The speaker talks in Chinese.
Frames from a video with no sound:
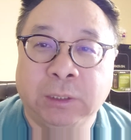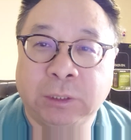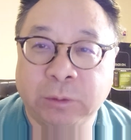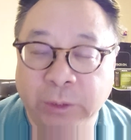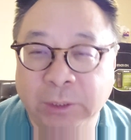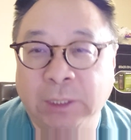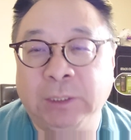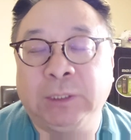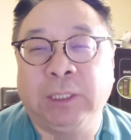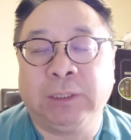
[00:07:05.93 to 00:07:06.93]
之所以给
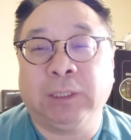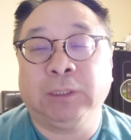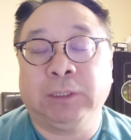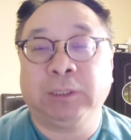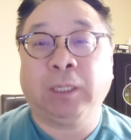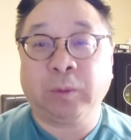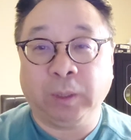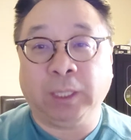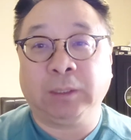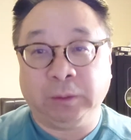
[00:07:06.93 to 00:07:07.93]
你签证，你是要
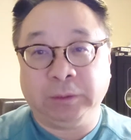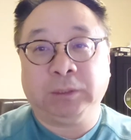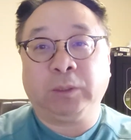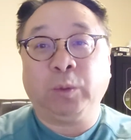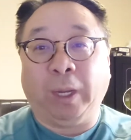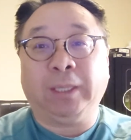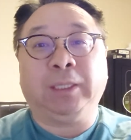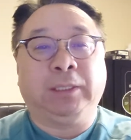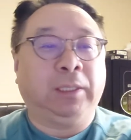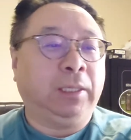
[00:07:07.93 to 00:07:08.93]
过来投资管
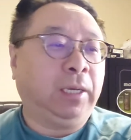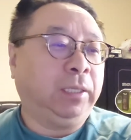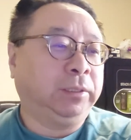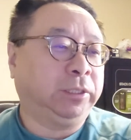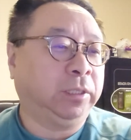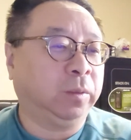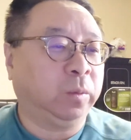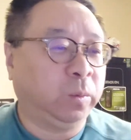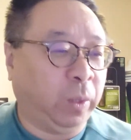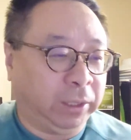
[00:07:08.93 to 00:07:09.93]
理的啊，你是要
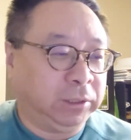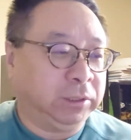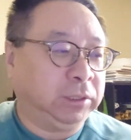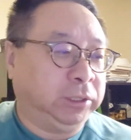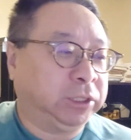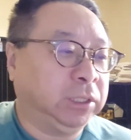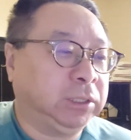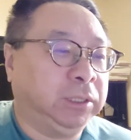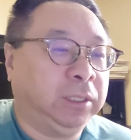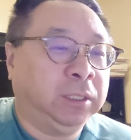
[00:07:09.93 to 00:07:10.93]
管理你自己的生
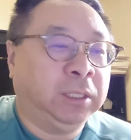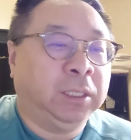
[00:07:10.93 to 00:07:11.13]
意的。